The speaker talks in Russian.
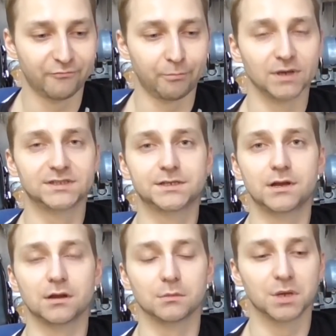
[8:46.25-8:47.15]
в
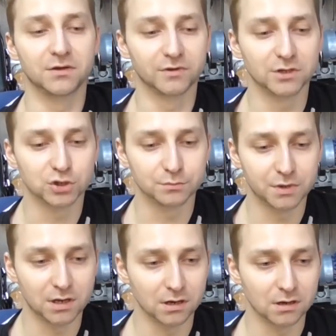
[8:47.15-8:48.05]
постельном и в нижнем
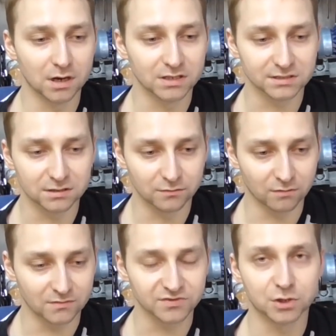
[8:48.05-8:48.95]
белье грязные
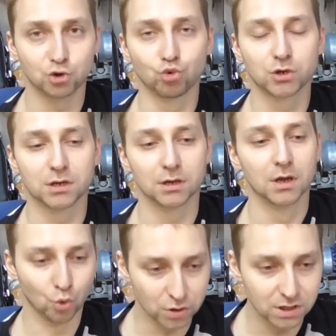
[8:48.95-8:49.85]
воровские руки,
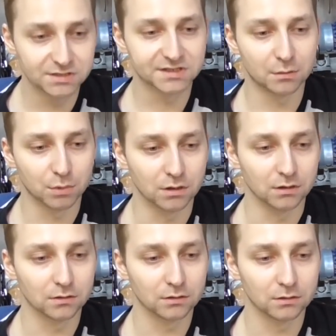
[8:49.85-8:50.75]
у них самое